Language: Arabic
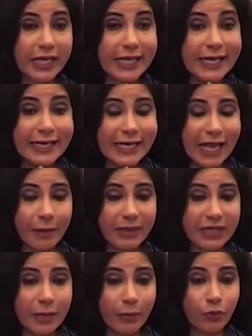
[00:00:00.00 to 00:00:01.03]
لكل اللي عم
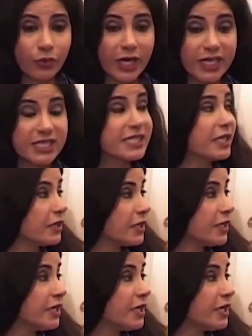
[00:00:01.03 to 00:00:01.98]
بيتابعونا الصلاة